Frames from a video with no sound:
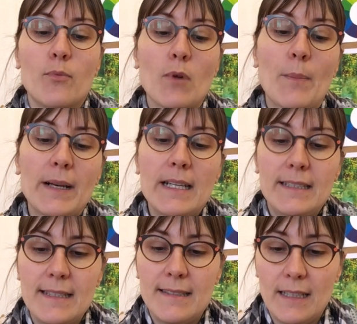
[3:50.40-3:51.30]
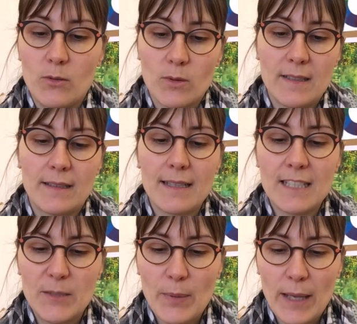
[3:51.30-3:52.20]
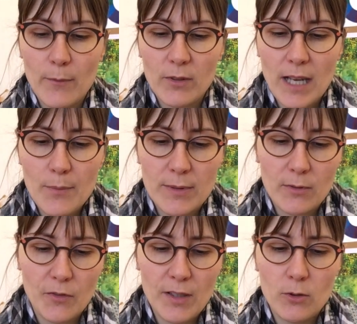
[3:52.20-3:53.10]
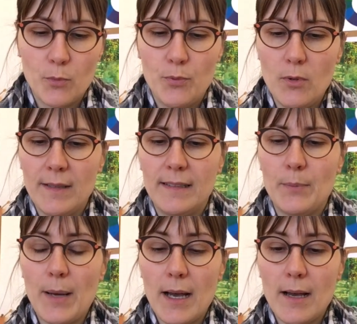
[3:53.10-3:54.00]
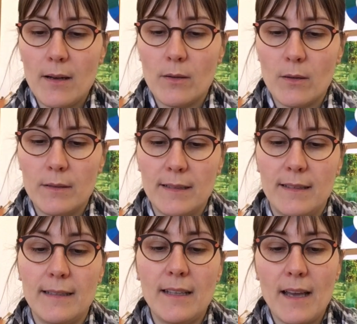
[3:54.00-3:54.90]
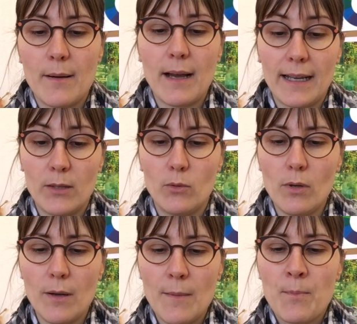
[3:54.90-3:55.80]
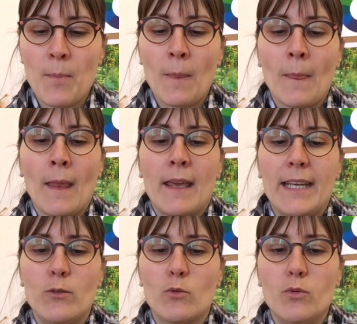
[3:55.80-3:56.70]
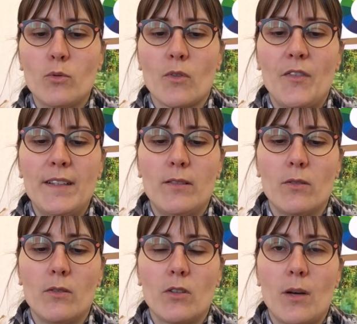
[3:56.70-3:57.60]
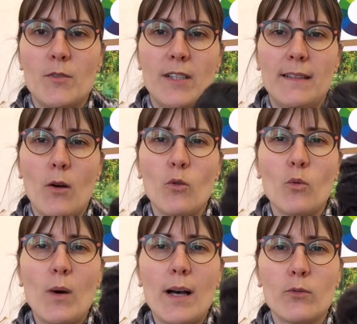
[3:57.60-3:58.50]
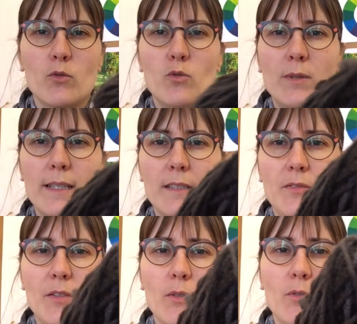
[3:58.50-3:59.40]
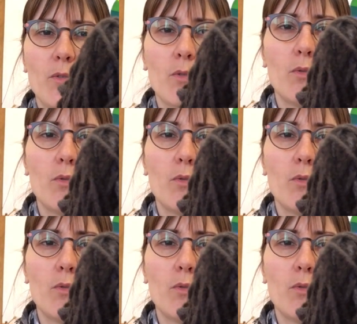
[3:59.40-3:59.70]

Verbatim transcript: pour après les tisser. Donc c'est très expérimental puisqu'en fait le pull n'était pas euh, à, à rayures. Et du coup, donc en fait, comme j'étais en noir dessus, il y a différentes